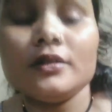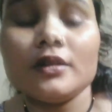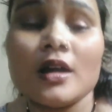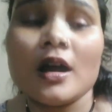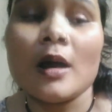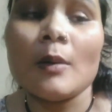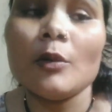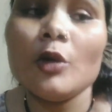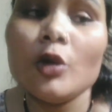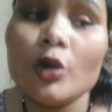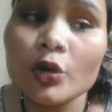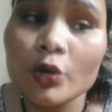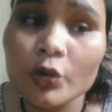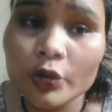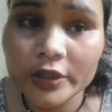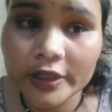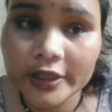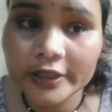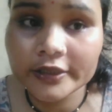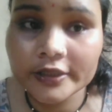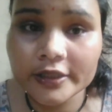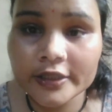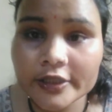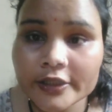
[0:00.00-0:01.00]
हम लोग
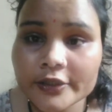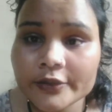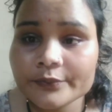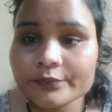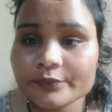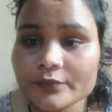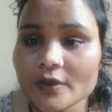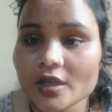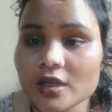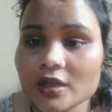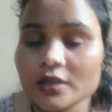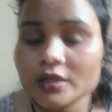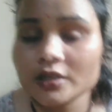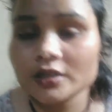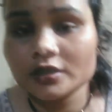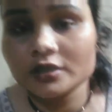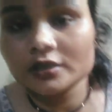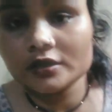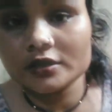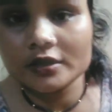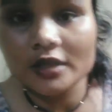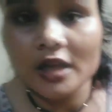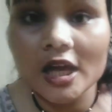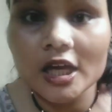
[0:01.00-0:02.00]
उठे थे
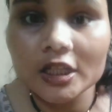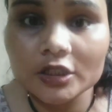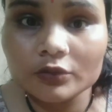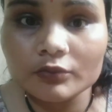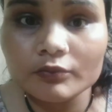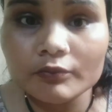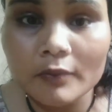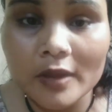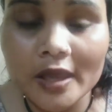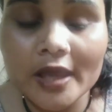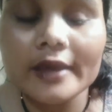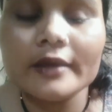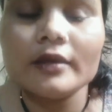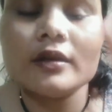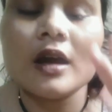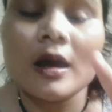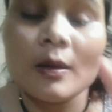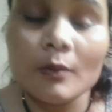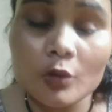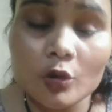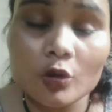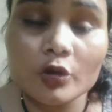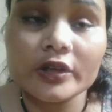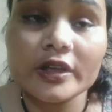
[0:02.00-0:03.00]
रात मैं
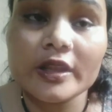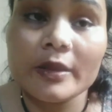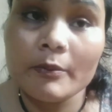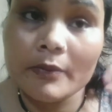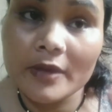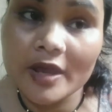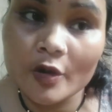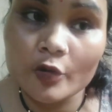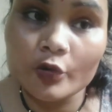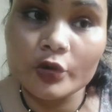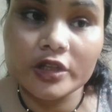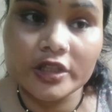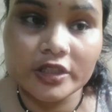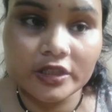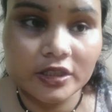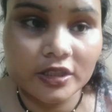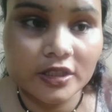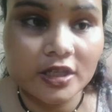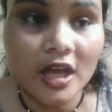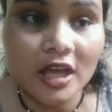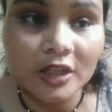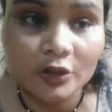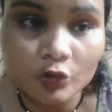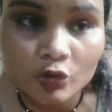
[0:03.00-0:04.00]
हम लोग नहीं मैं उठी थी
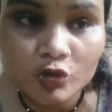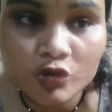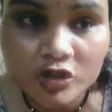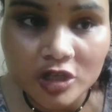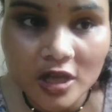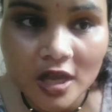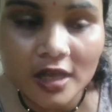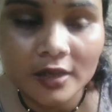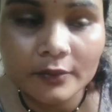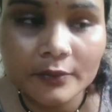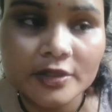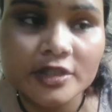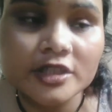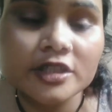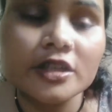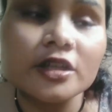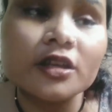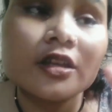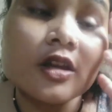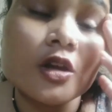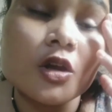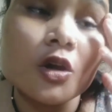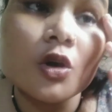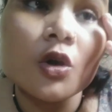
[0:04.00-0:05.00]
रात को चार बजे
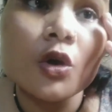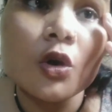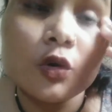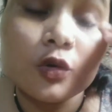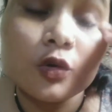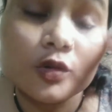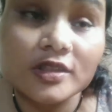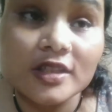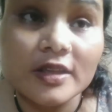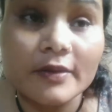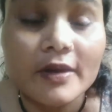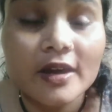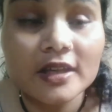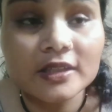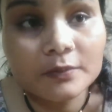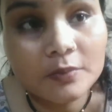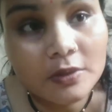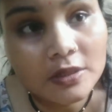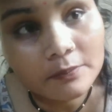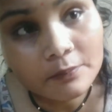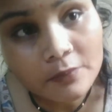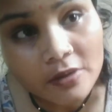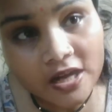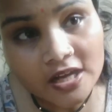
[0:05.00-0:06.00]
उसके बाद
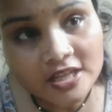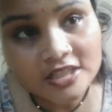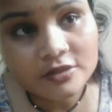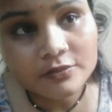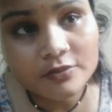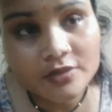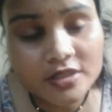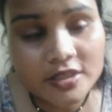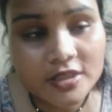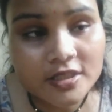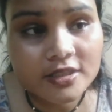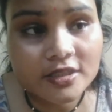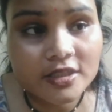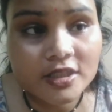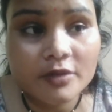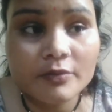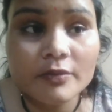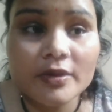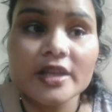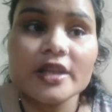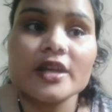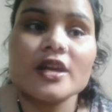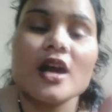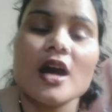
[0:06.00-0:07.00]
फिर पाँच बजे से
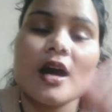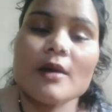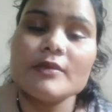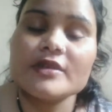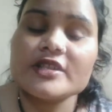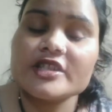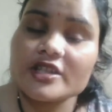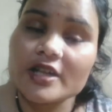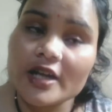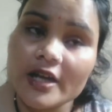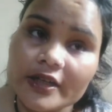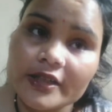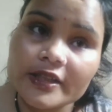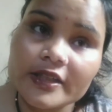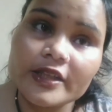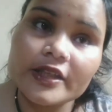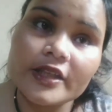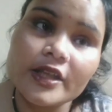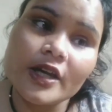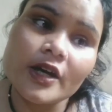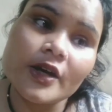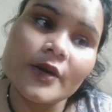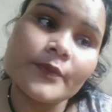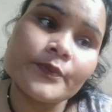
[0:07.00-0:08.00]
मैंने काम स्टार्ट
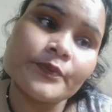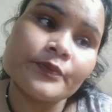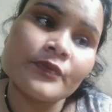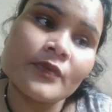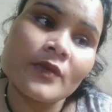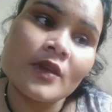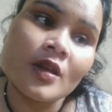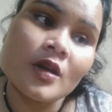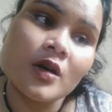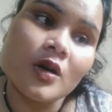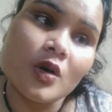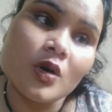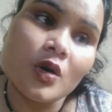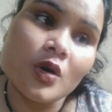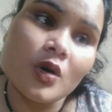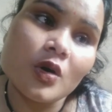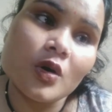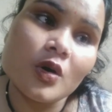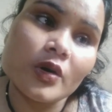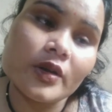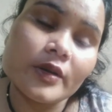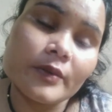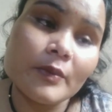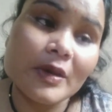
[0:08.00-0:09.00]
किया
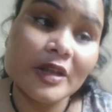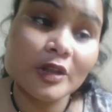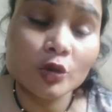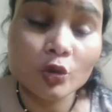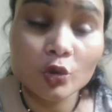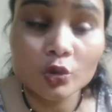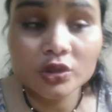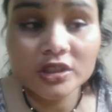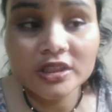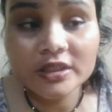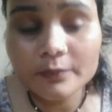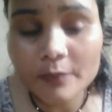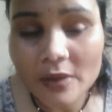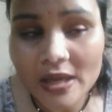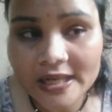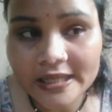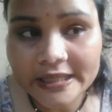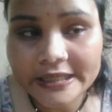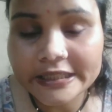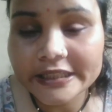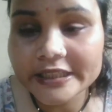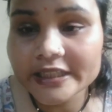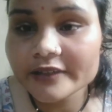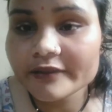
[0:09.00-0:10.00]
और मैं दो दिन पहले
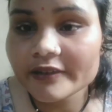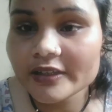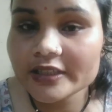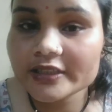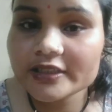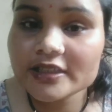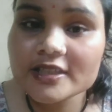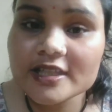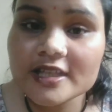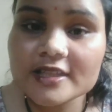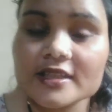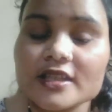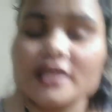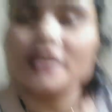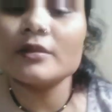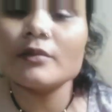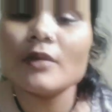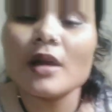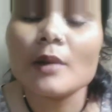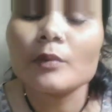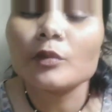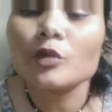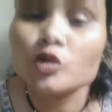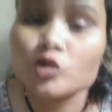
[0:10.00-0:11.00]
करने वाली थी जैसा कि मैं
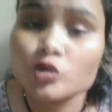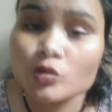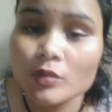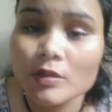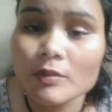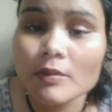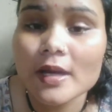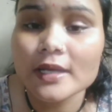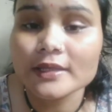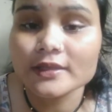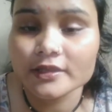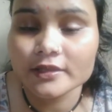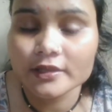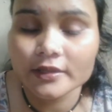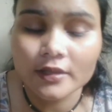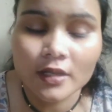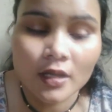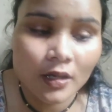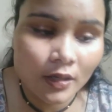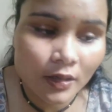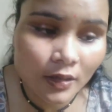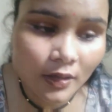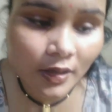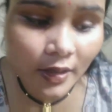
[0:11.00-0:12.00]
आपको सुबह बात
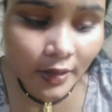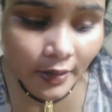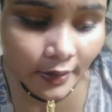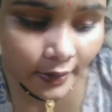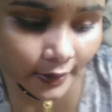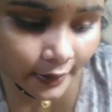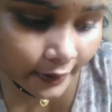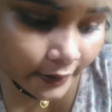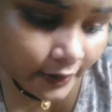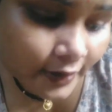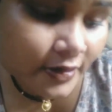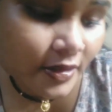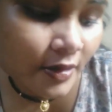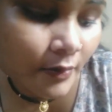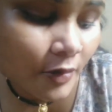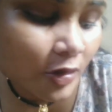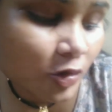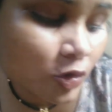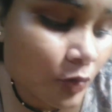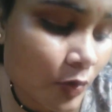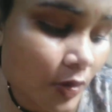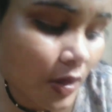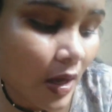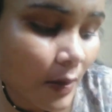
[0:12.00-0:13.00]
कर रहे थे जब मैं
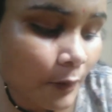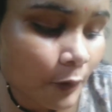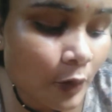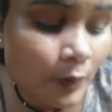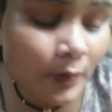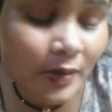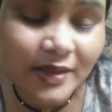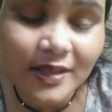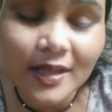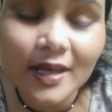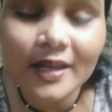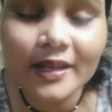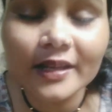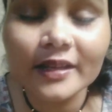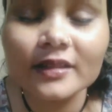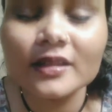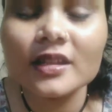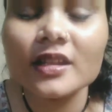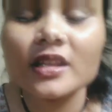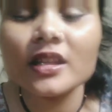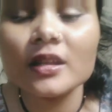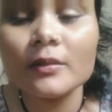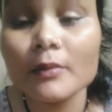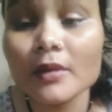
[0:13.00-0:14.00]
सुबह आपको बता रही
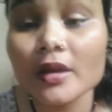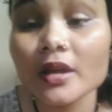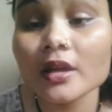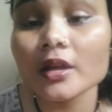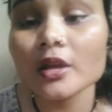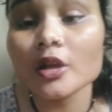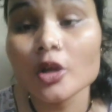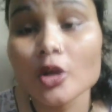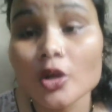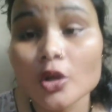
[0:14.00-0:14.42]
थी कि मैं